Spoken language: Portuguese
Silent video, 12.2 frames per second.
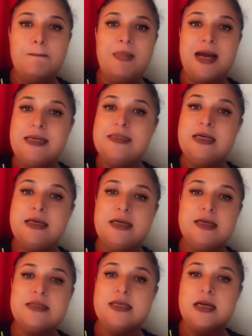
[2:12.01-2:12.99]
Mas a
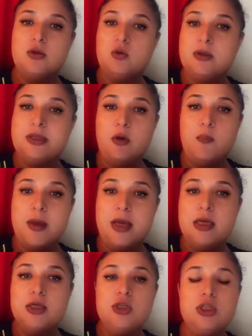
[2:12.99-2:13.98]
criança era
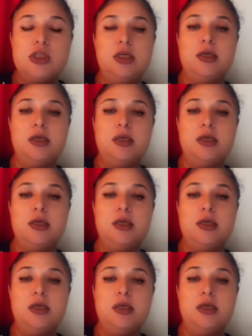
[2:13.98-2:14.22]
totalmente